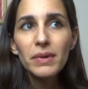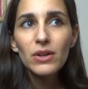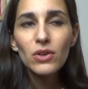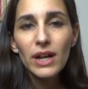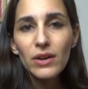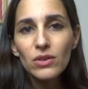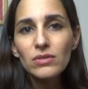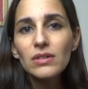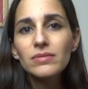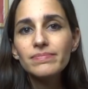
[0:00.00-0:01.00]
Pero
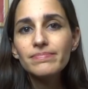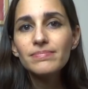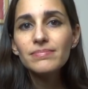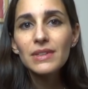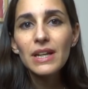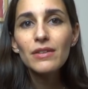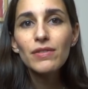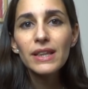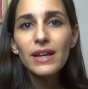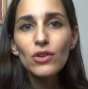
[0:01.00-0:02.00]
claro, mm, le
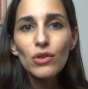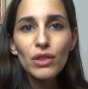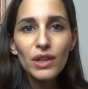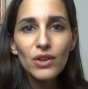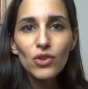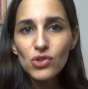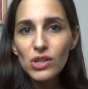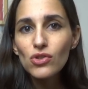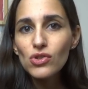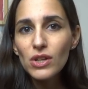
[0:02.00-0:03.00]
faltaron 100 o
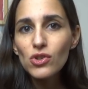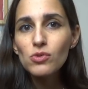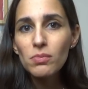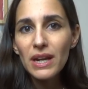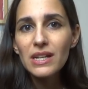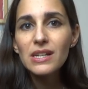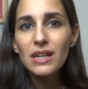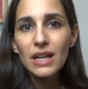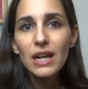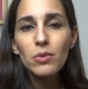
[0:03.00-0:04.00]
200 años para
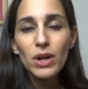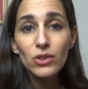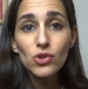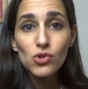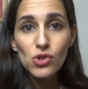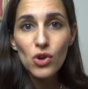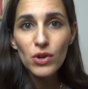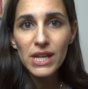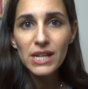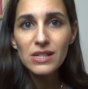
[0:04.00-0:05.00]
seguir elaborando sus
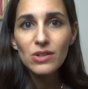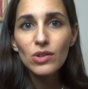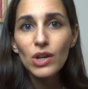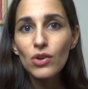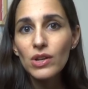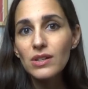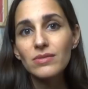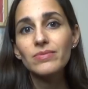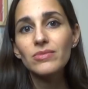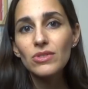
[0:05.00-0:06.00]
teorías, ¿no? que
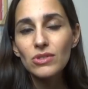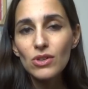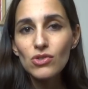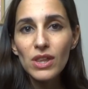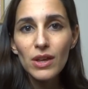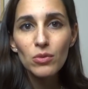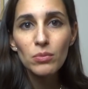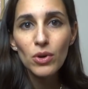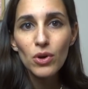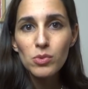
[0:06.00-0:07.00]
hoy se nos quedan
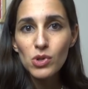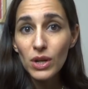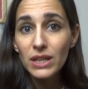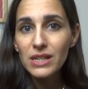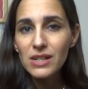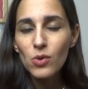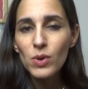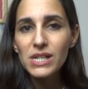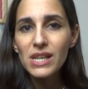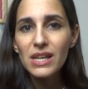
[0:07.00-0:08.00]
un poco obsoletas
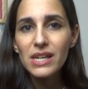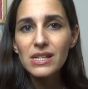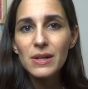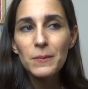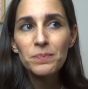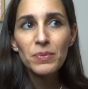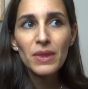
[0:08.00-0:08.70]
algunas de ellas.